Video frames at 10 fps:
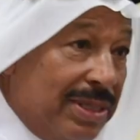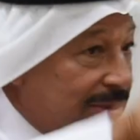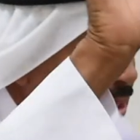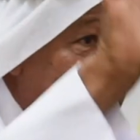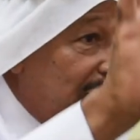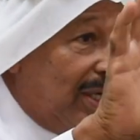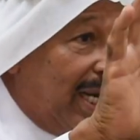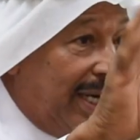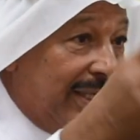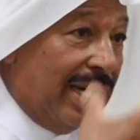بس ما له شغل
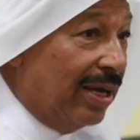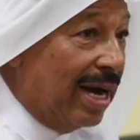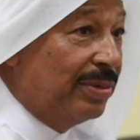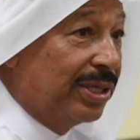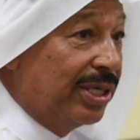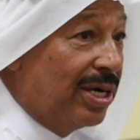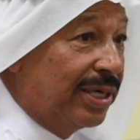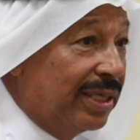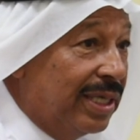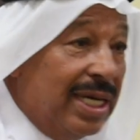الحين هاي امر
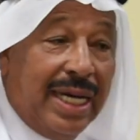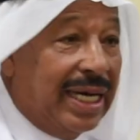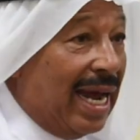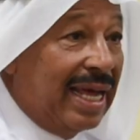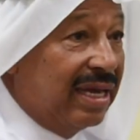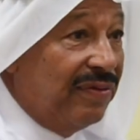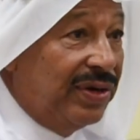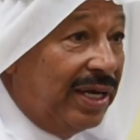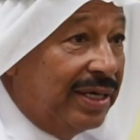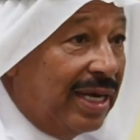اداري على
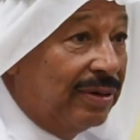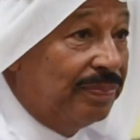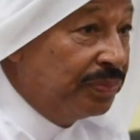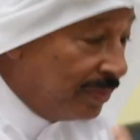كيفنا احنا هلم